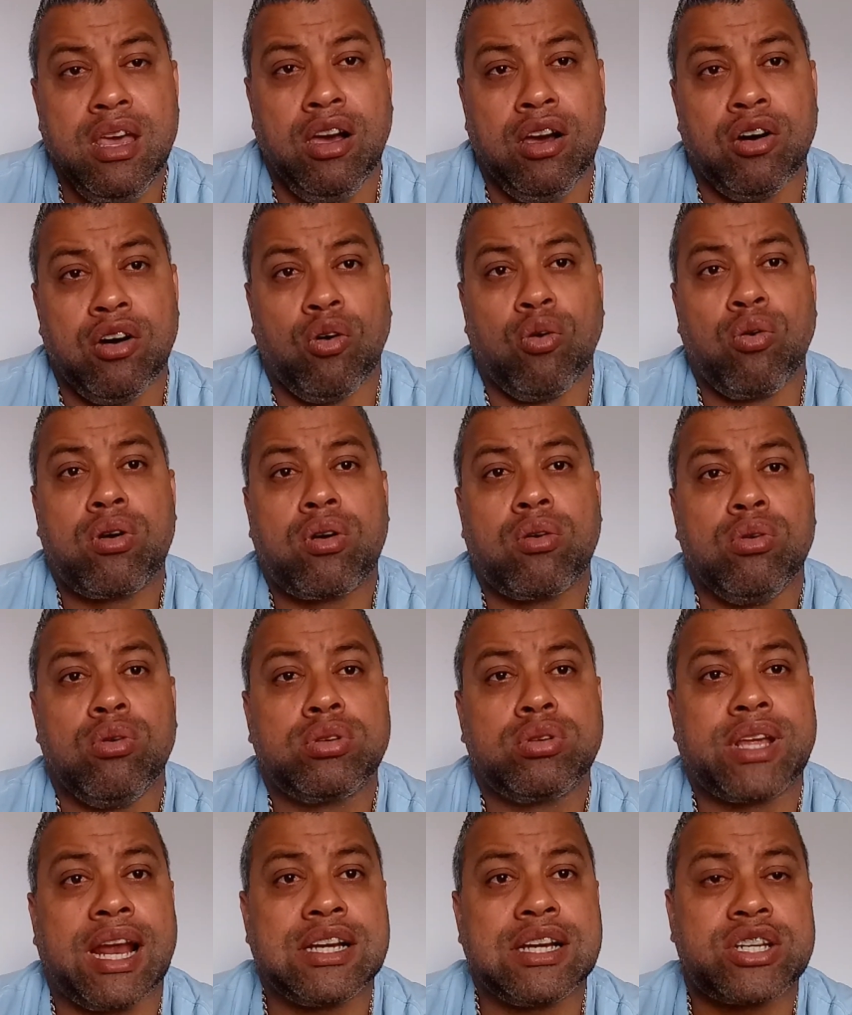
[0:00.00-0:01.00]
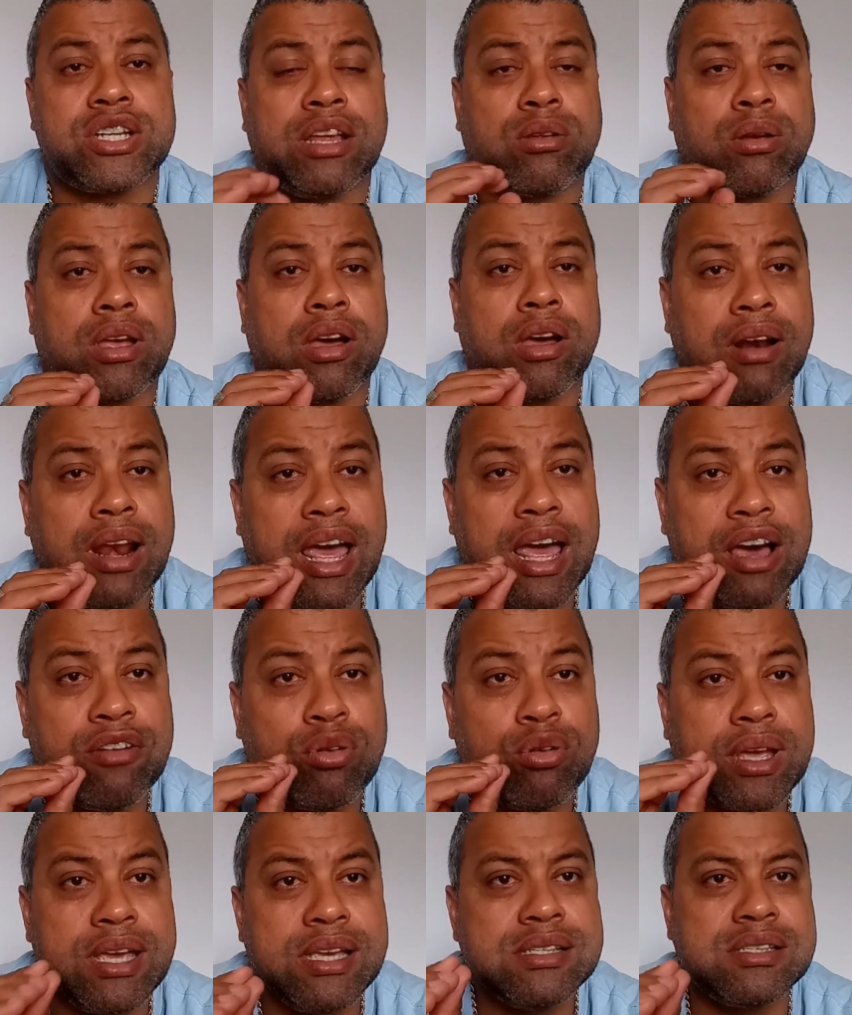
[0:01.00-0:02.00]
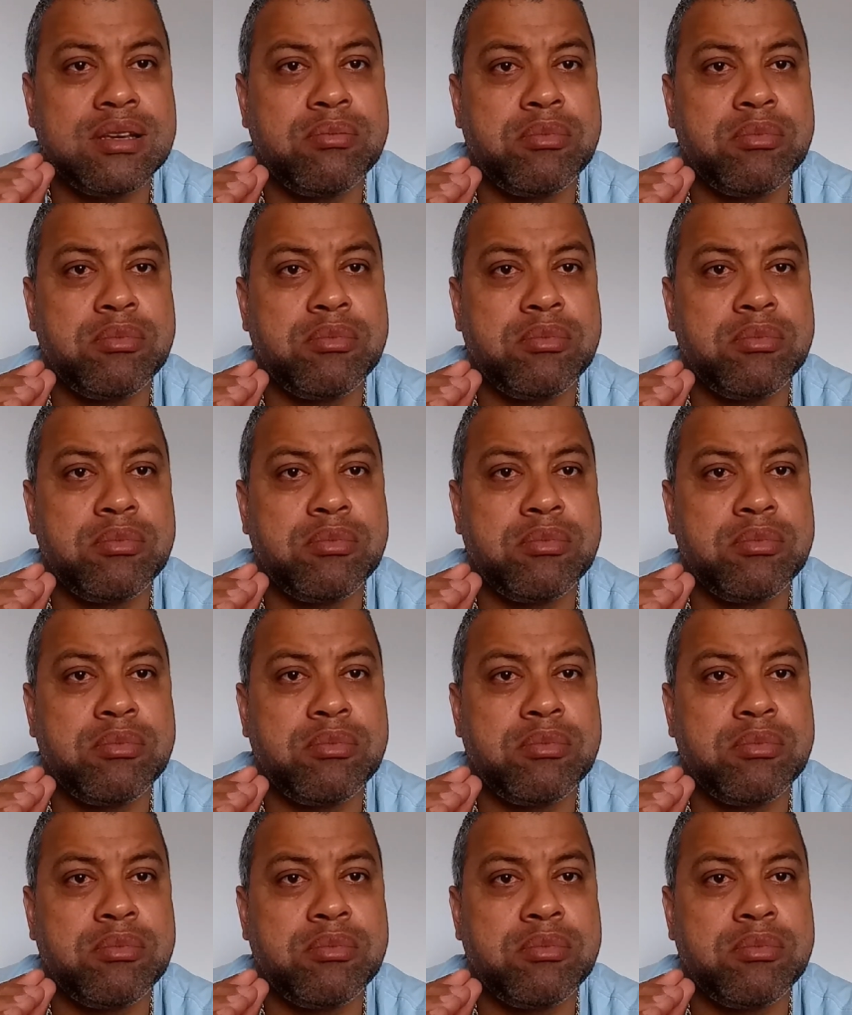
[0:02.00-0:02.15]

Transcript: O, o, trajeto que eu levo 15